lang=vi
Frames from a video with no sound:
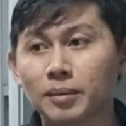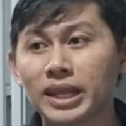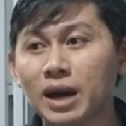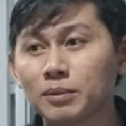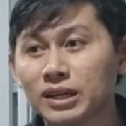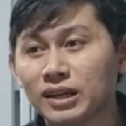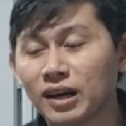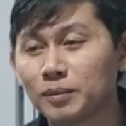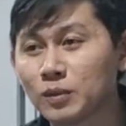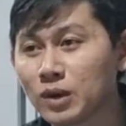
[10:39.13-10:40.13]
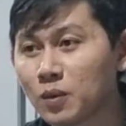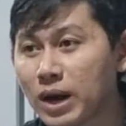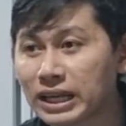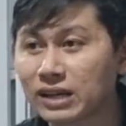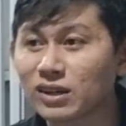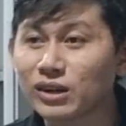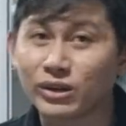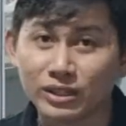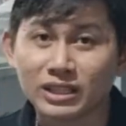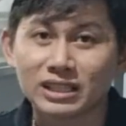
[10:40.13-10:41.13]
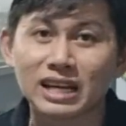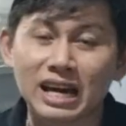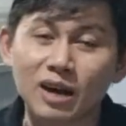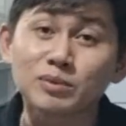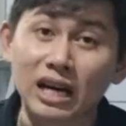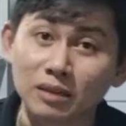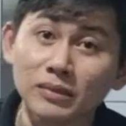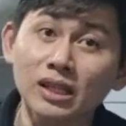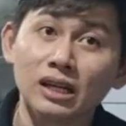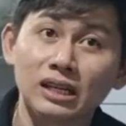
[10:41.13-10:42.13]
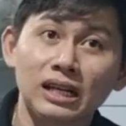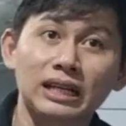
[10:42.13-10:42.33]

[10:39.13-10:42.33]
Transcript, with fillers: Các bạn thấy không? Hôm qua Thái có nói rồi là ông trời ông mưa,